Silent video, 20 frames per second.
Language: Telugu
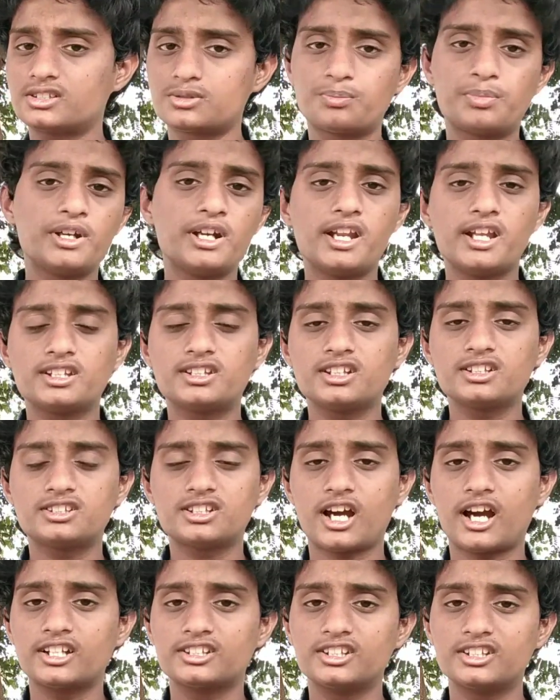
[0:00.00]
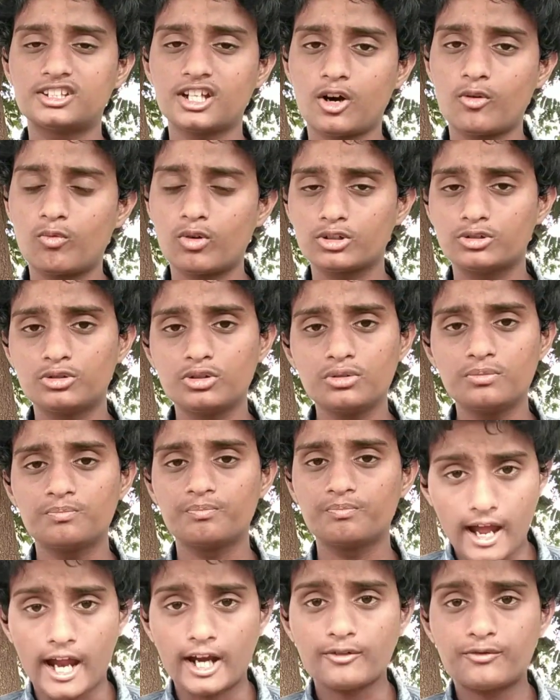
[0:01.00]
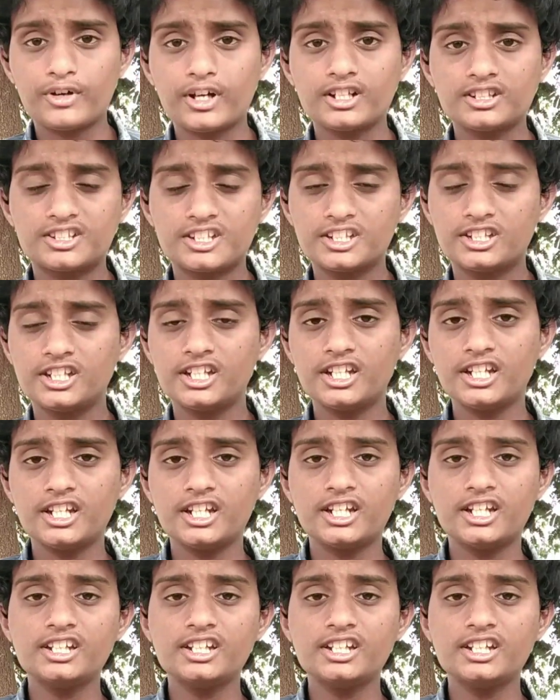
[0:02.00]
స్పీడ్ అయితే ఛార్జ్ అయితే అవ్వదు అండ్ ఫ్రెండ్స్ ఇది